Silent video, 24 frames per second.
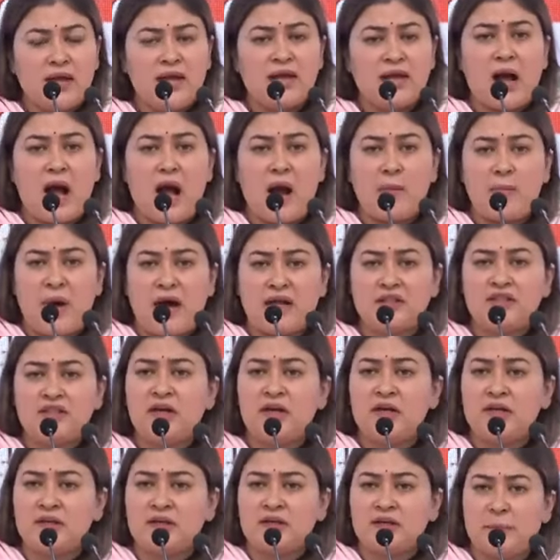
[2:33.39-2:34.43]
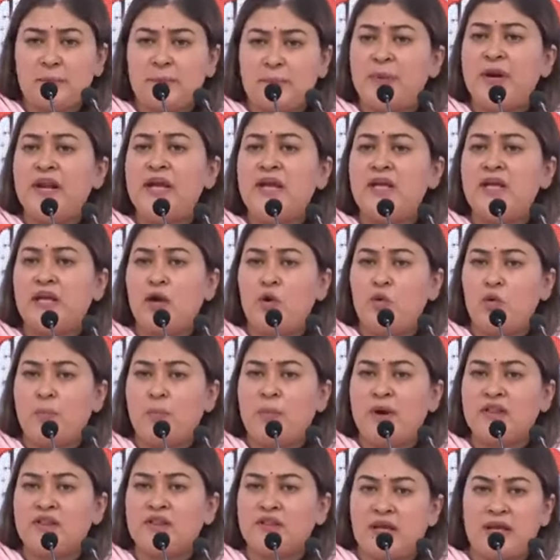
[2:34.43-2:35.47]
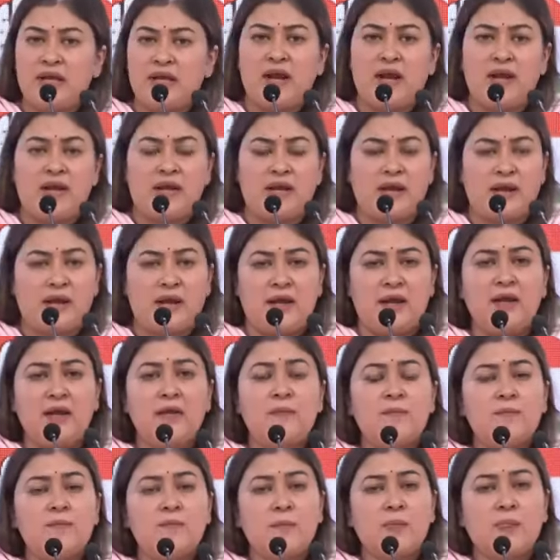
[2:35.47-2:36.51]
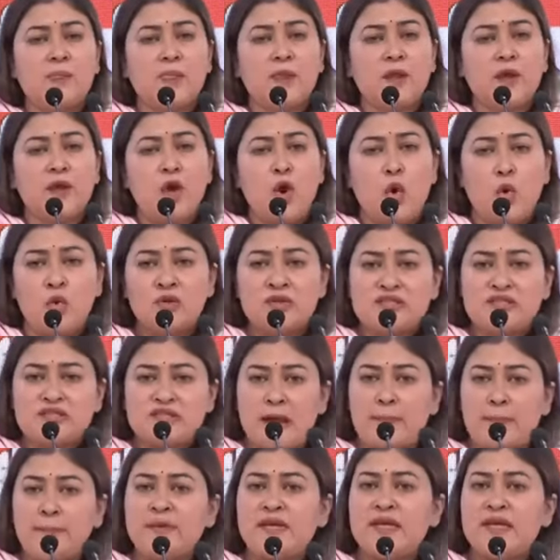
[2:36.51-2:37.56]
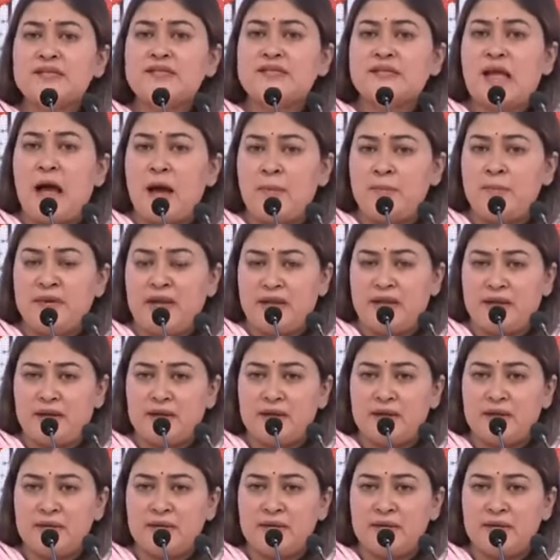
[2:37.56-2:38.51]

एक अभद्र टिप्पणी के ऊपर दे रहे हैं उन सब के सामने